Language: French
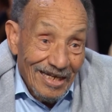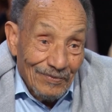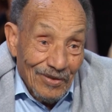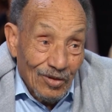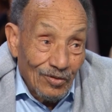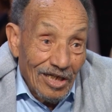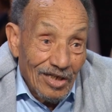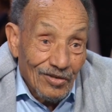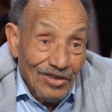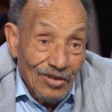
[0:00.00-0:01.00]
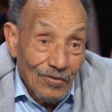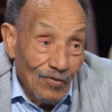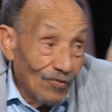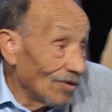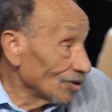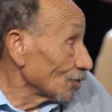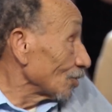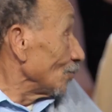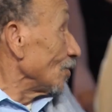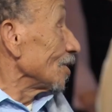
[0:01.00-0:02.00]
parce qu'on a lancé ce mouvement. Que
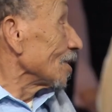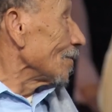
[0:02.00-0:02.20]
j'aimerais bien avec